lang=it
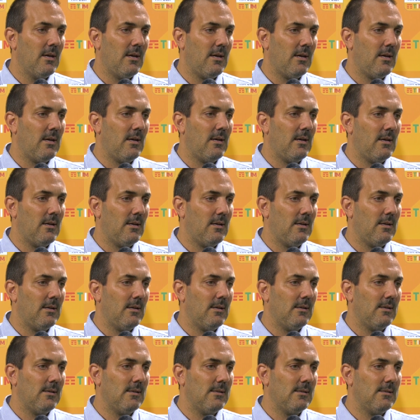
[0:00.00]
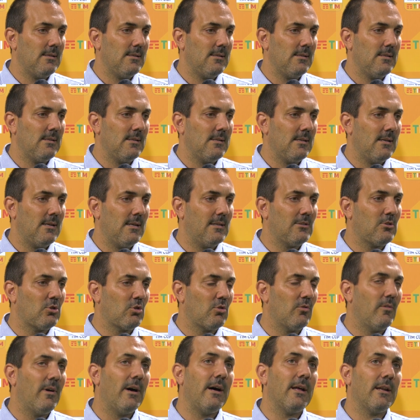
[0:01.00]
a, a
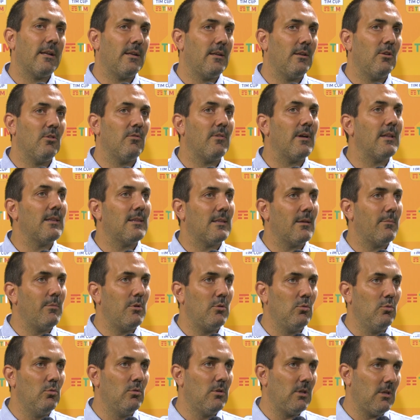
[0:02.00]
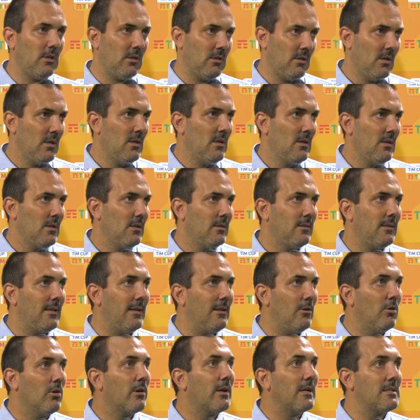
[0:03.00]
trovare nei 90 minuti
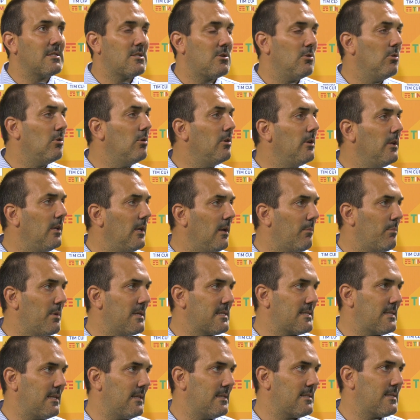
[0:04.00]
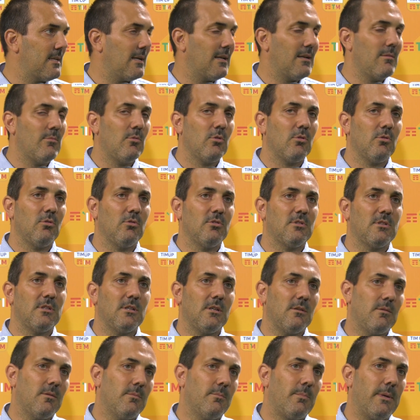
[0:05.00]
delle occasioni abbastanza
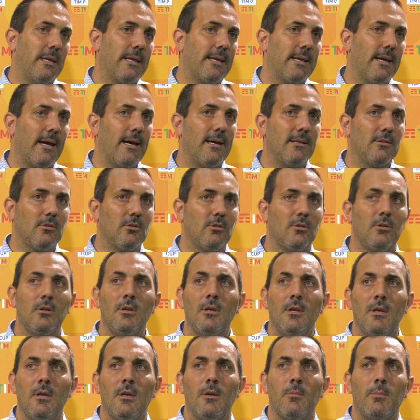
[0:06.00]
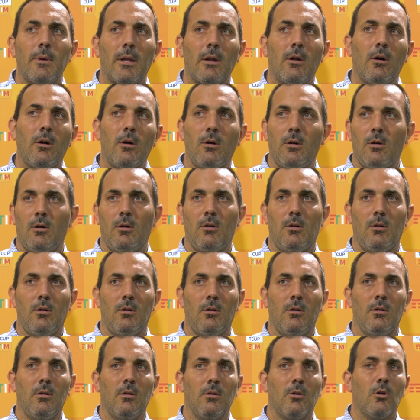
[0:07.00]
clamorose, peccato,
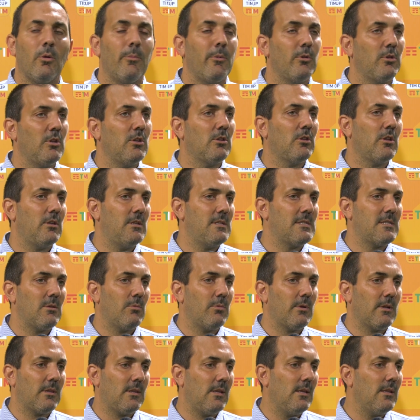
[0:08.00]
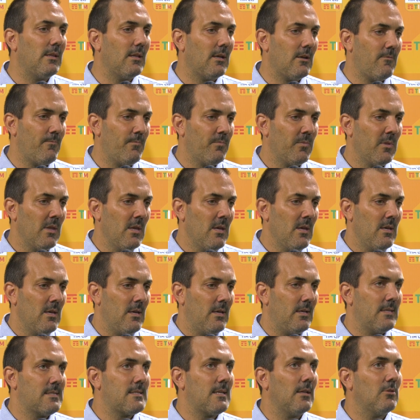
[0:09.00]
però come ho detto all'inizio partita
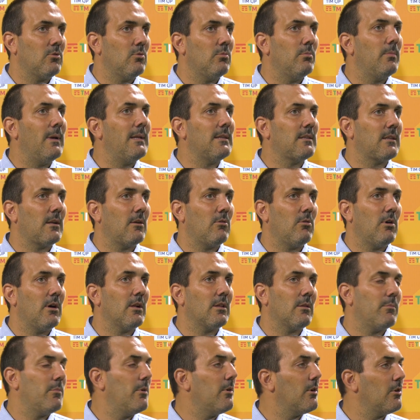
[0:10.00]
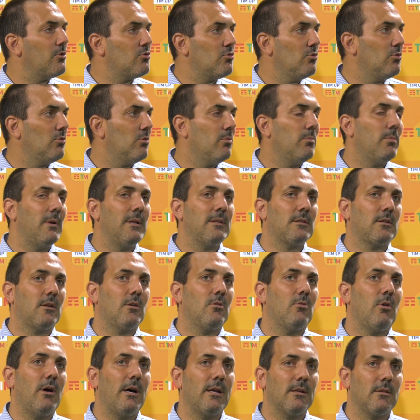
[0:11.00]
è stato un bel traguardo, abbiamo raggiunto un bel
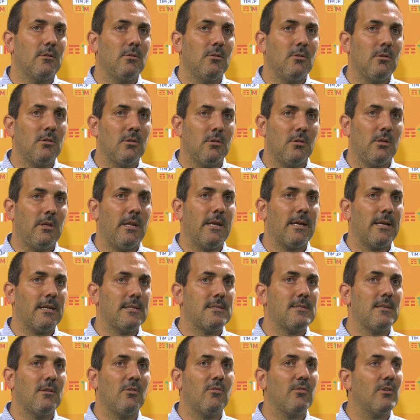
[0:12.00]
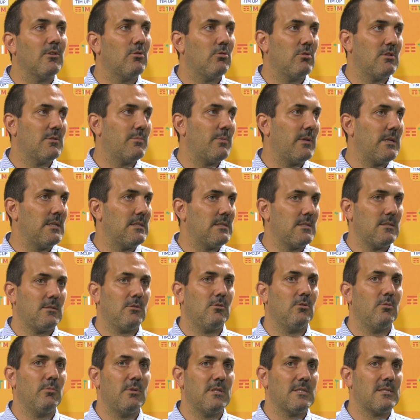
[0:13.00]
traguardo, i ragazzi hanno fatto un'esperienza
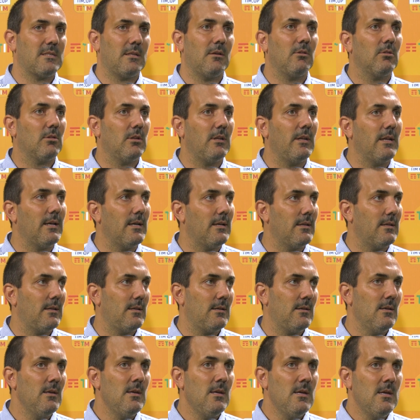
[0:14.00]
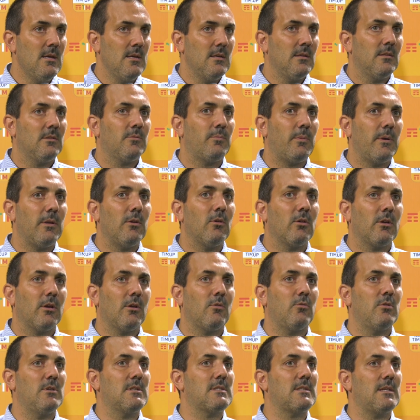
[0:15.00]
secondo me straordinaria, spero che
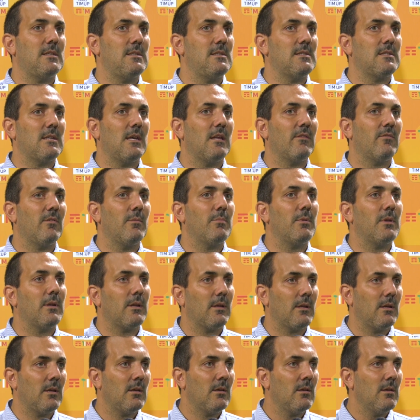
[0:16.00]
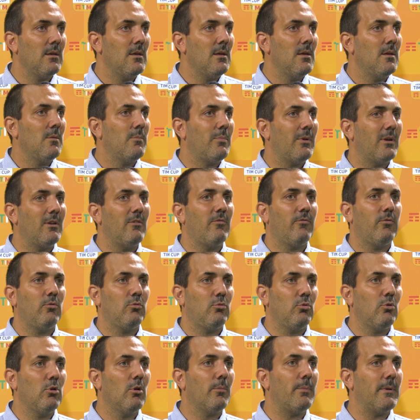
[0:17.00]
questa gli serva per, per il
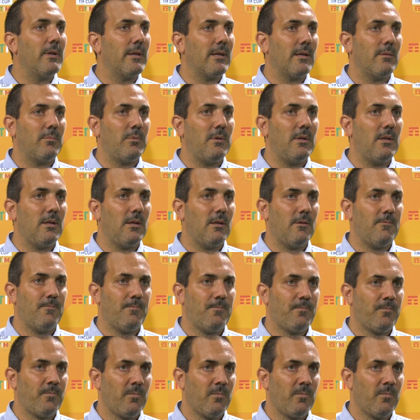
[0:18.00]
futuro, per capire,